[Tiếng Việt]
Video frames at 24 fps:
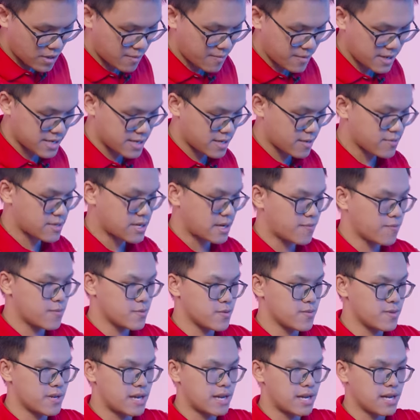5600 của
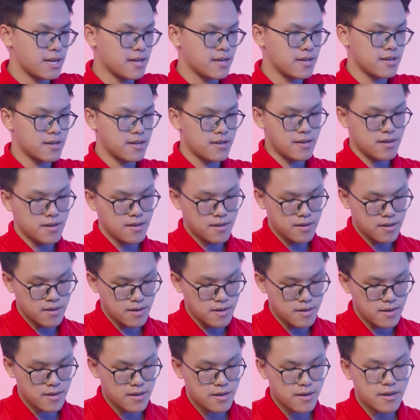chúng ta đây.
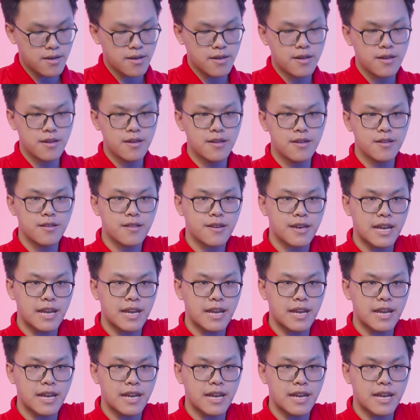Đấy,